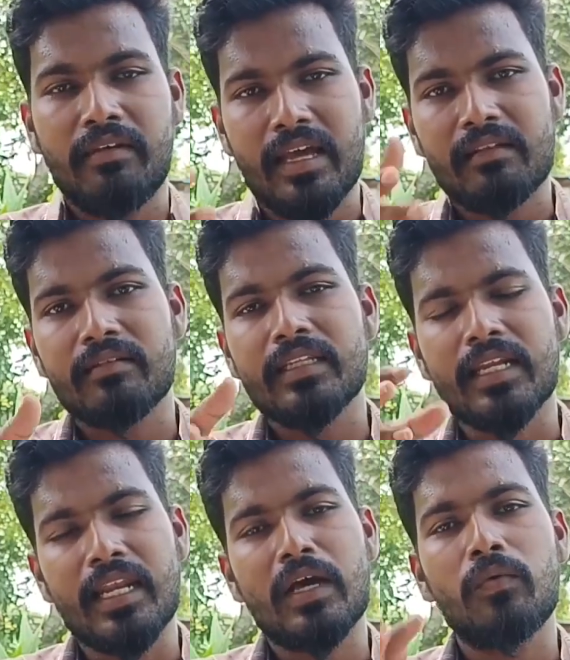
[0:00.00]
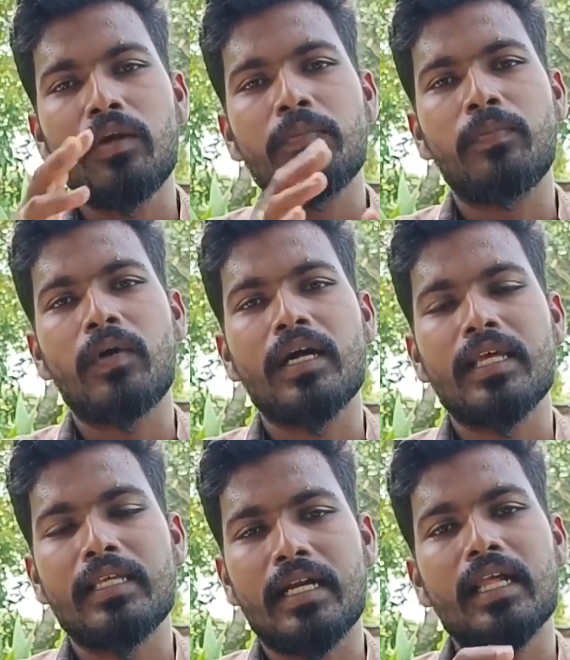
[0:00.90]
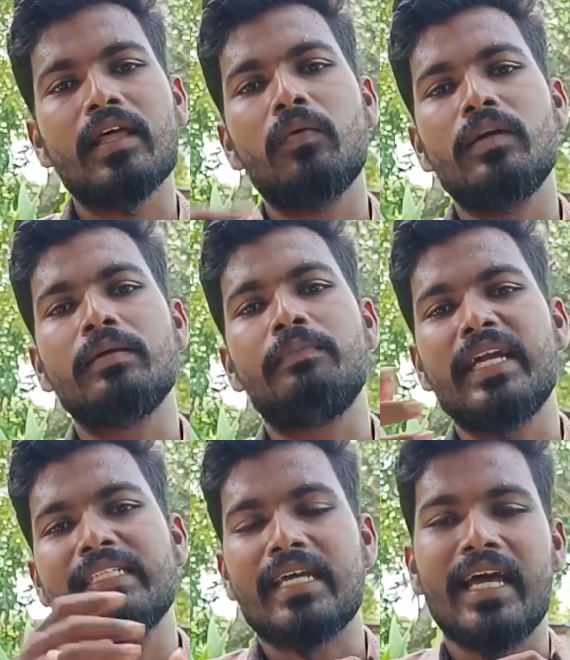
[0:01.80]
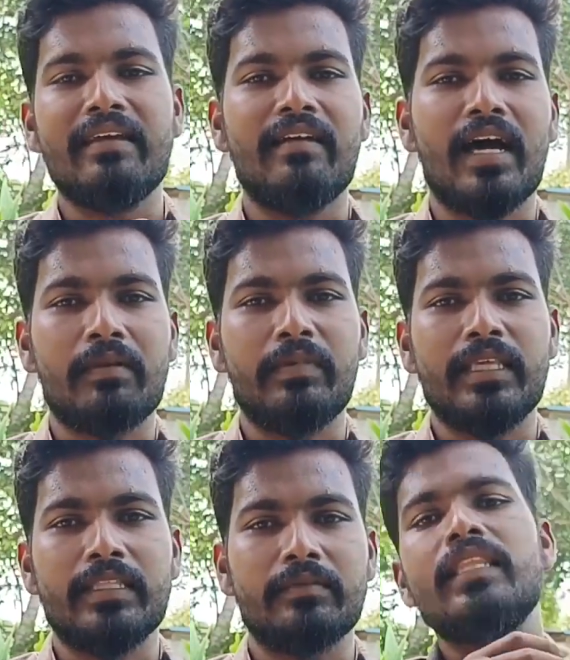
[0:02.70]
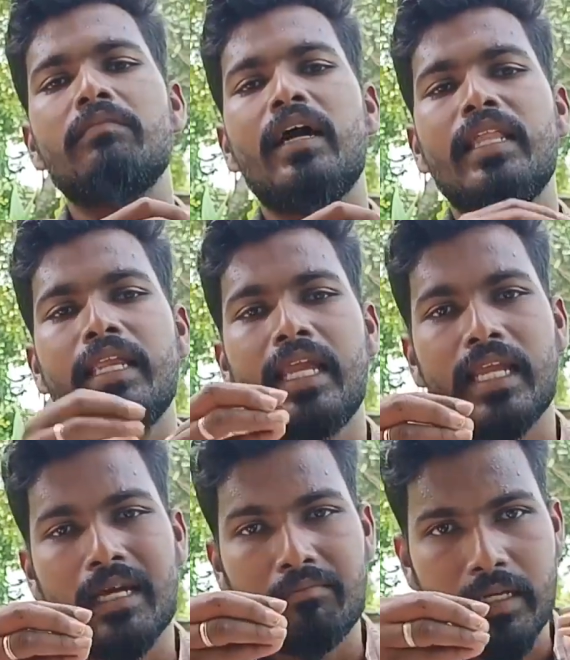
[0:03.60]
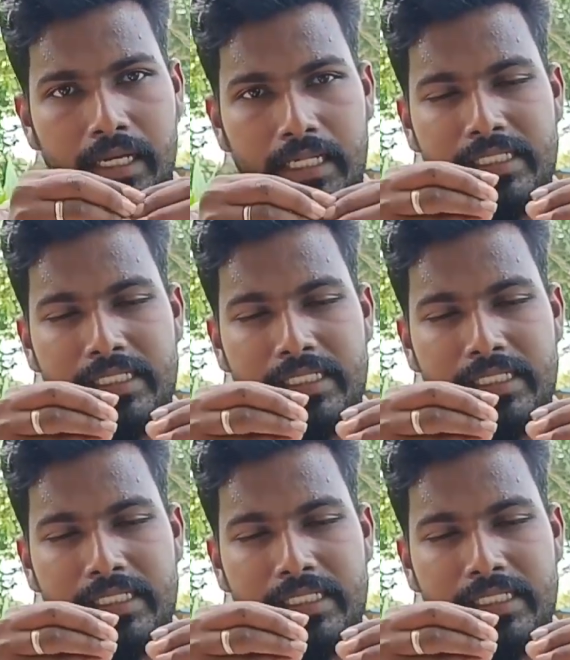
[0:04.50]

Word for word: வேர் வந்து நல்லா உள்ளே போகாததுனால தான் உங்களுக்கு பயிர் சாயவே ஆரம்பிக்குது இந்த மாதிரி நம்ம